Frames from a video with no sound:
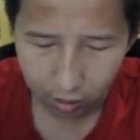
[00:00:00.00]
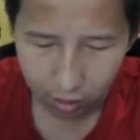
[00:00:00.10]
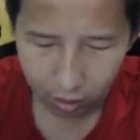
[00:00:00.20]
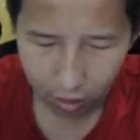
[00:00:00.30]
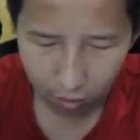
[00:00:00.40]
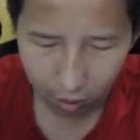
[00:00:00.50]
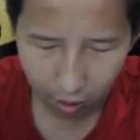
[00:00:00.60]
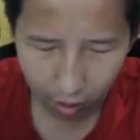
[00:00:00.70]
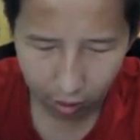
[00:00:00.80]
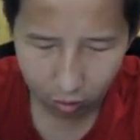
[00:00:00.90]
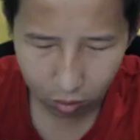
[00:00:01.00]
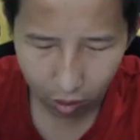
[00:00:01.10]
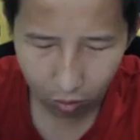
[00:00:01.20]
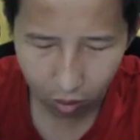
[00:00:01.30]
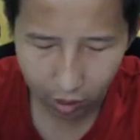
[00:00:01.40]
Sabar nih, susah
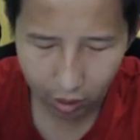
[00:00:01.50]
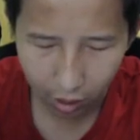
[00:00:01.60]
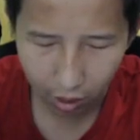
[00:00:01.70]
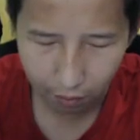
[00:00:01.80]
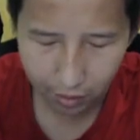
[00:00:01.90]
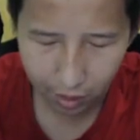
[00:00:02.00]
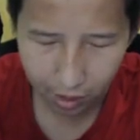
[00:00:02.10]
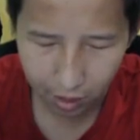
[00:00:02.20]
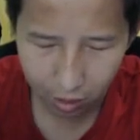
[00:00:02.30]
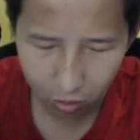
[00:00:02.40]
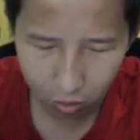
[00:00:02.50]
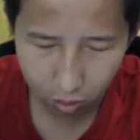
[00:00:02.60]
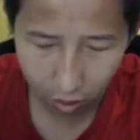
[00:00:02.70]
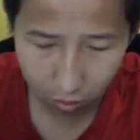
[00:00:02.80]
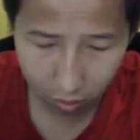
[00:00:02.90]
juga guys agak ngepasin di sini tuh
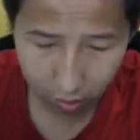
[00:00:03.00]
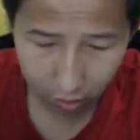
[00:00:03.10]
susah juga sih.